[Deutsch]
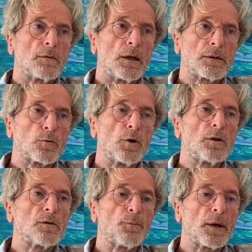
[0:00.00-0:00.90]
das
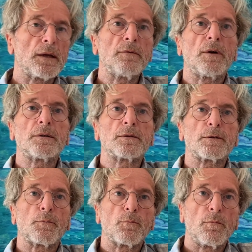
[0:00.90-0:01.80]
durchzubringen, was
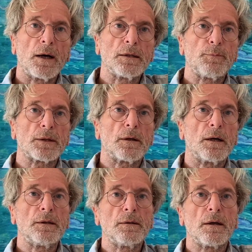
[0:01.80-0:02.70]
meine
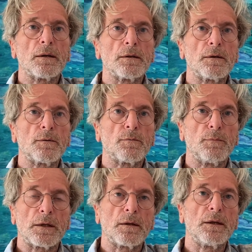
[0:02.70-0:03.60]
Partei, in der ich
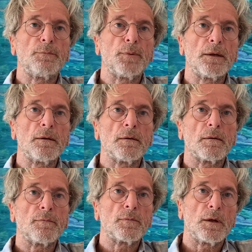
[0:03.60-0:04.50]
Mitglied
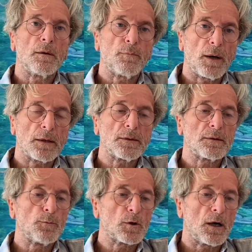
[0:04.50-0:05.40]
bin, die
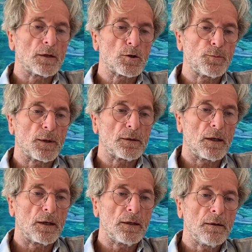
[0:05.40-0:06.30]
Basisdemokratische
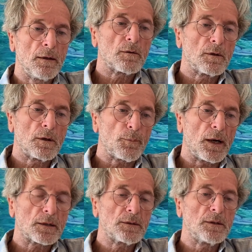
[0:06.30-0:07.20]
Partei, in der
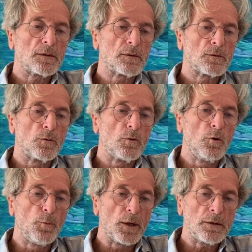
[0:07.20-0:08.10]
Praxis zu
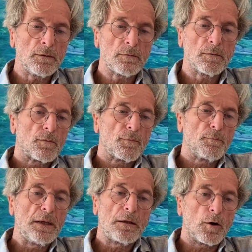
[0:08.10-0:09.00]
üben
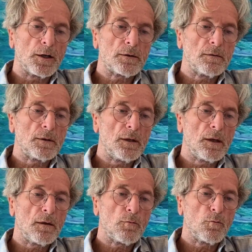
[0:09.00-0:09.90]
mit Leuten,
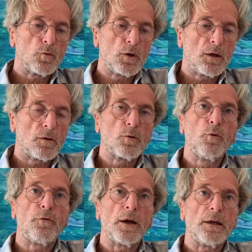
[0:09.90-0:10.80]
die sich
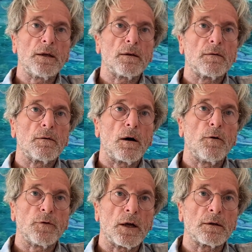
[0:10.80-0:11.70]
zufällig
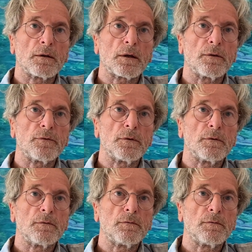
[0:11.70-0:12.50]
aufeinandertreffen.